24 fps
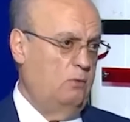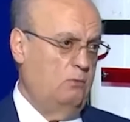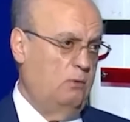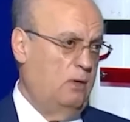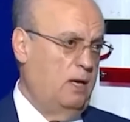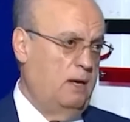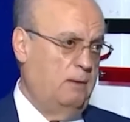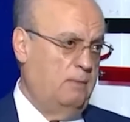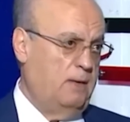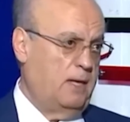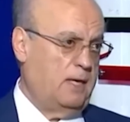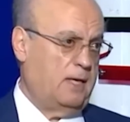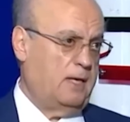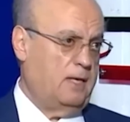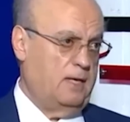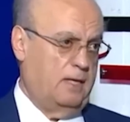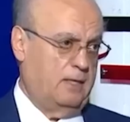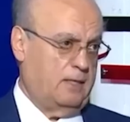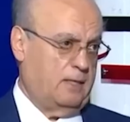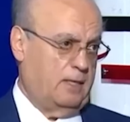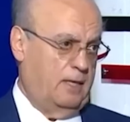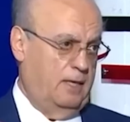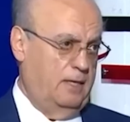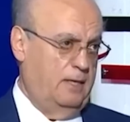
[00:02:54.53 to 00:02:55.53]

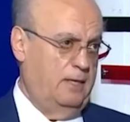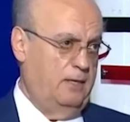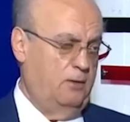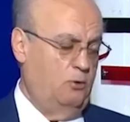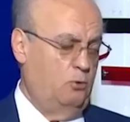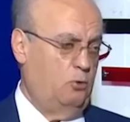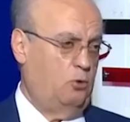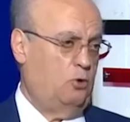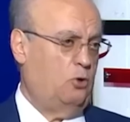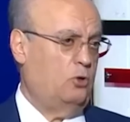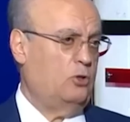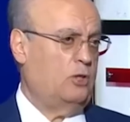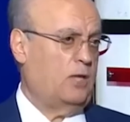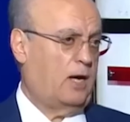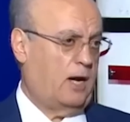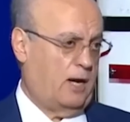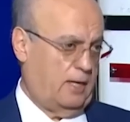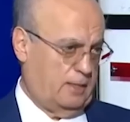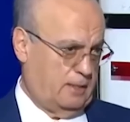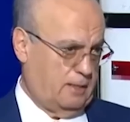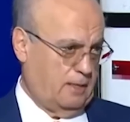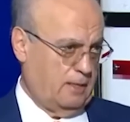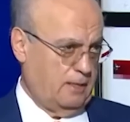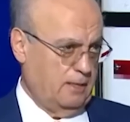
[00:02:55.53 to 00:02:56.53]
والامريكان قايلين له خذ
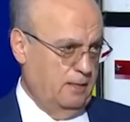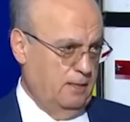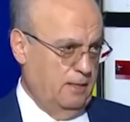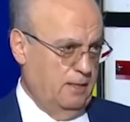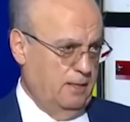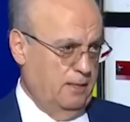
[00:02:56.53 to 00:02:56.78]
راحتك